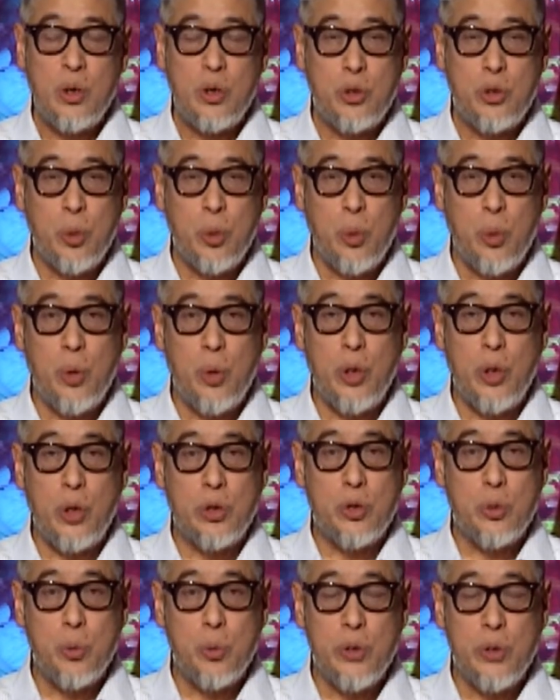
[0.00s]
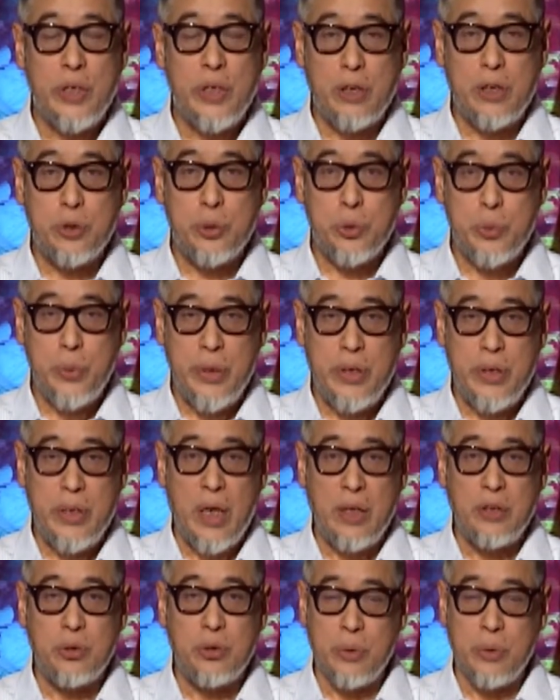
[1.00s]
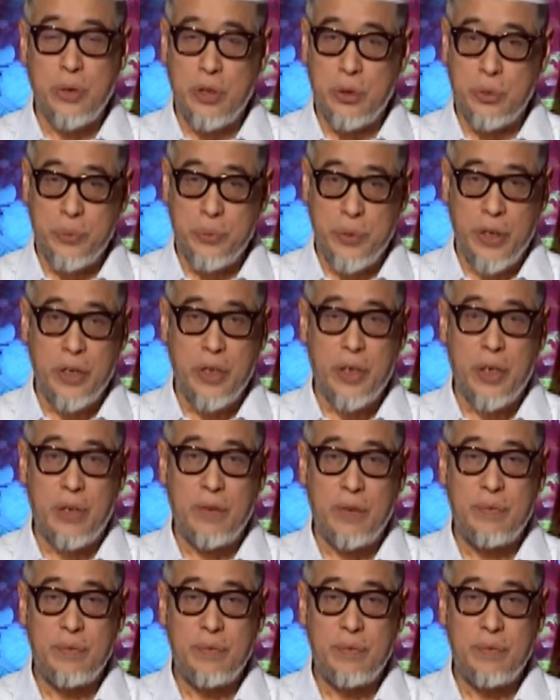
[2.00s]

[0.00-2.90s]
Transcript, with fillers: 就会出现最严重的罪恶，